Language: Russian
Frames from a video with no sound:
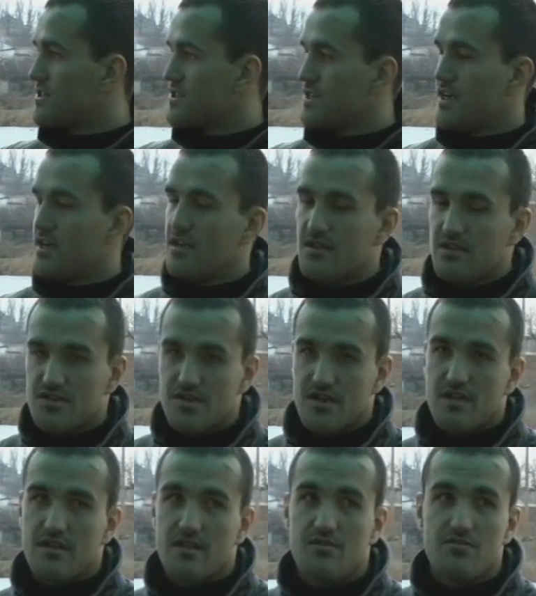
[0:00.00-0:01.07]
ограждении,
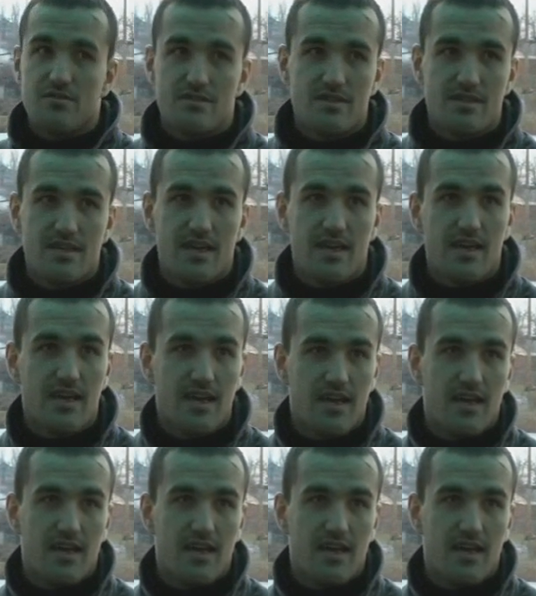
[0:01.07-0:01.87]
держал одного из детей